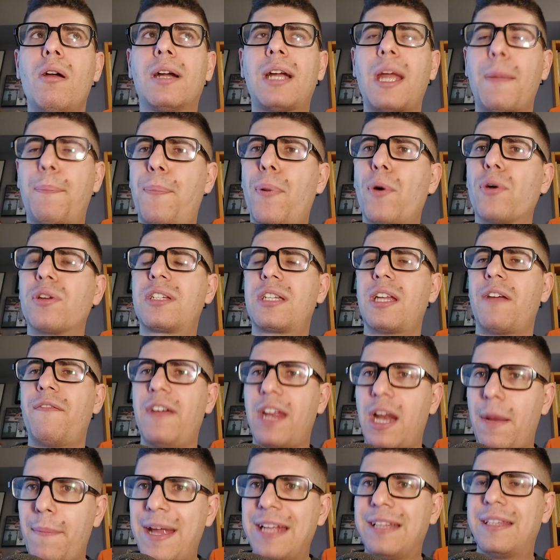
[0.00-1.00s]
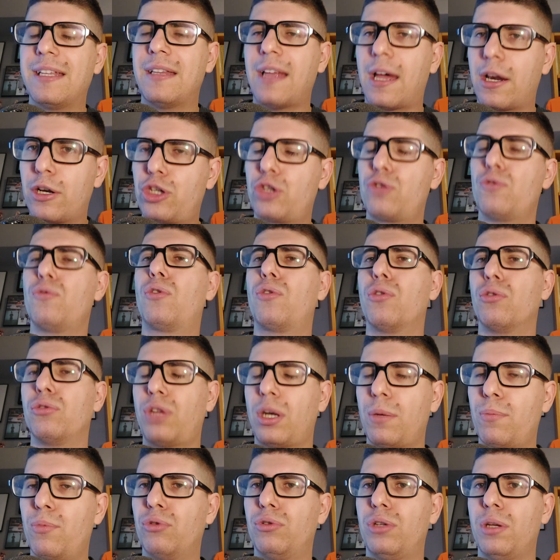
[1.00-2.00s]
che possa veramente darci un
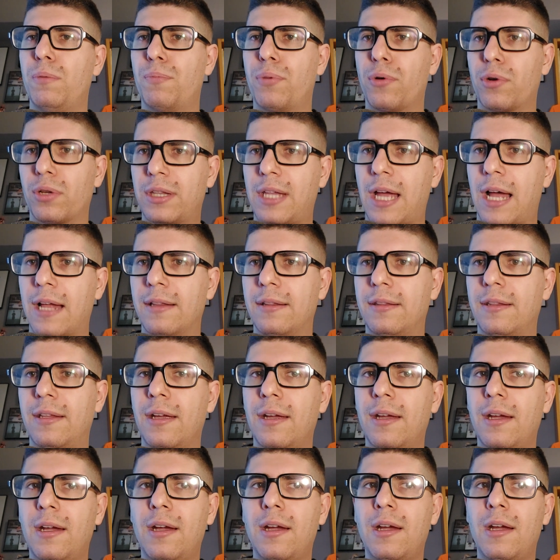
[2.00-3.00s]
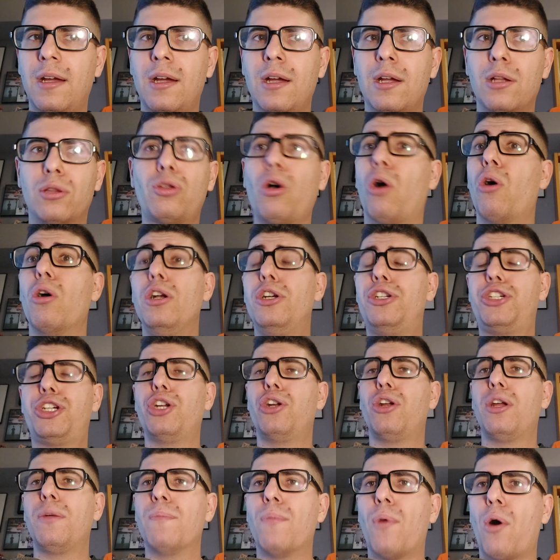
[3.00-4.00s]
contributo importante. To, il
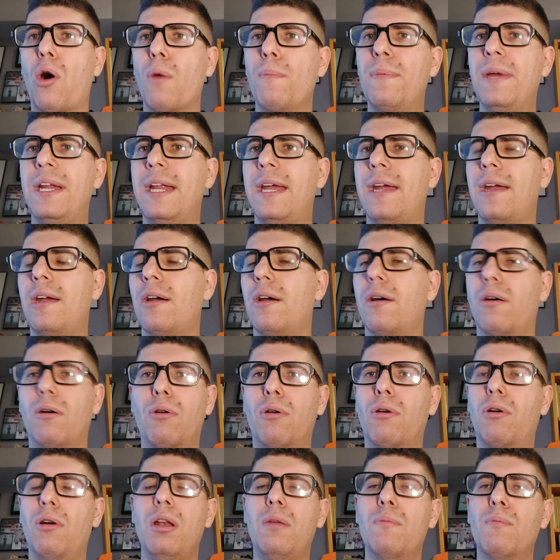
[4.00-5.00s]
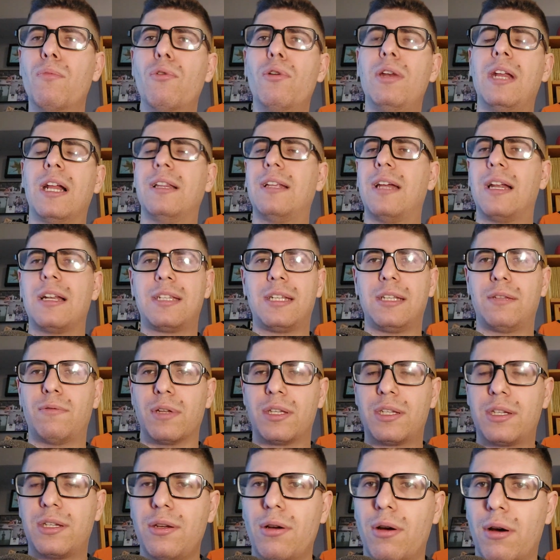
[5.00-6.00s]
Ciro Immobile o il Muriel della
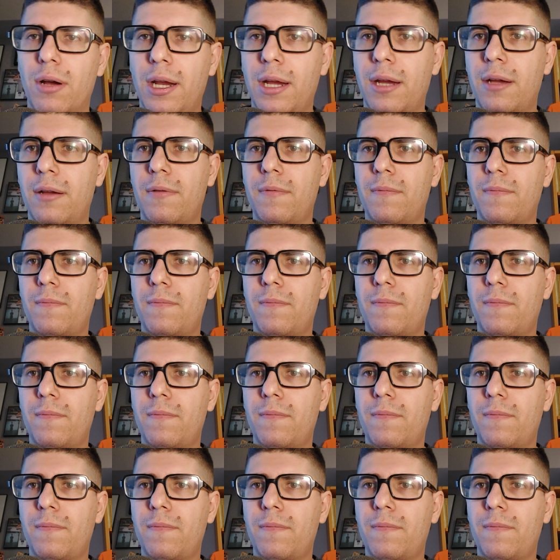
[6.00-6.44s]
situazione.